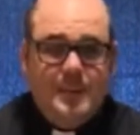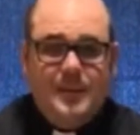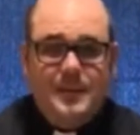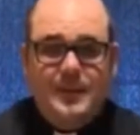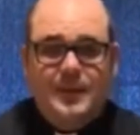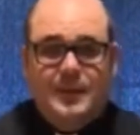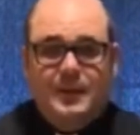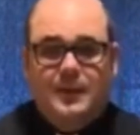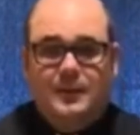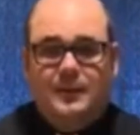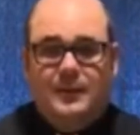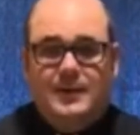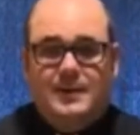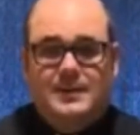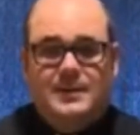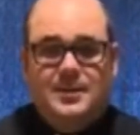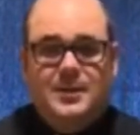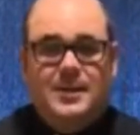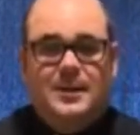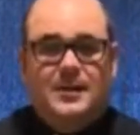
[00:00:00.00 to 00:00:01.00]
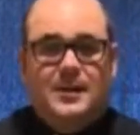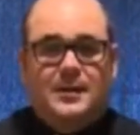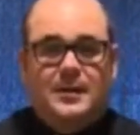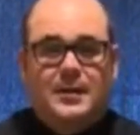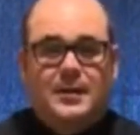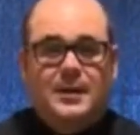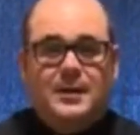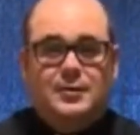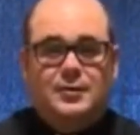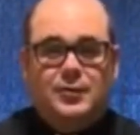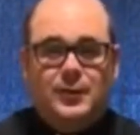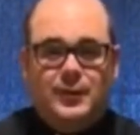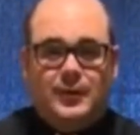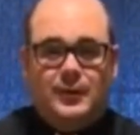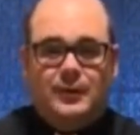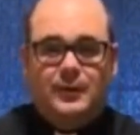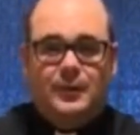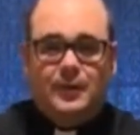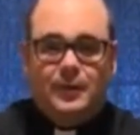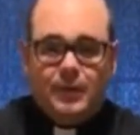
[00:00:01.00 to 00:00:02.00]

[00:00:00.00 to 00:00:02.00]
veces que los fariseos le decían a Jesucristo,